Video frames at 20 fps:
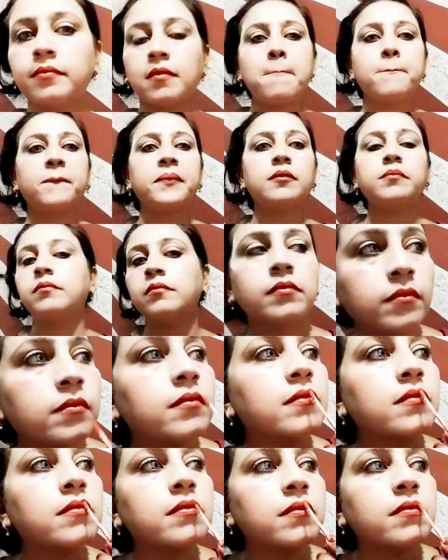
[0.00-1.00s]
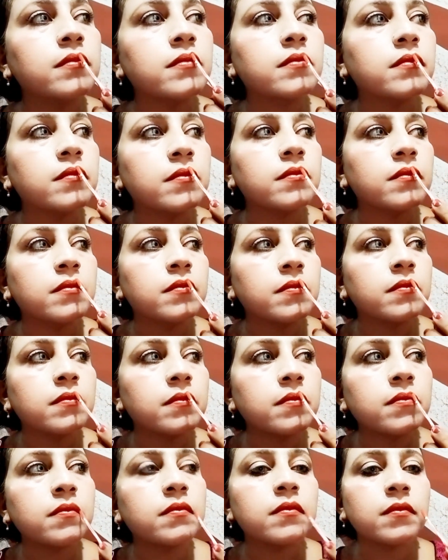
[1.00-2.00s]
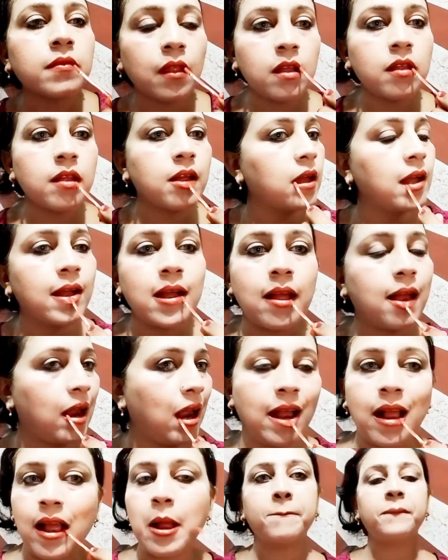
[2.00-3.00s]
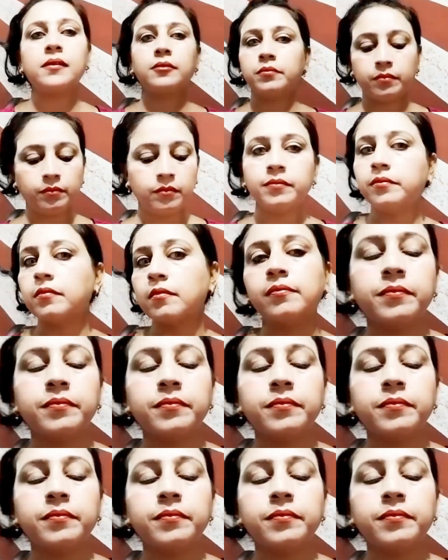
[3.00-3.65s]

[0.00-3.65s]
क्रीम लगाई है एक्स क्यू एम की तो उसको जो है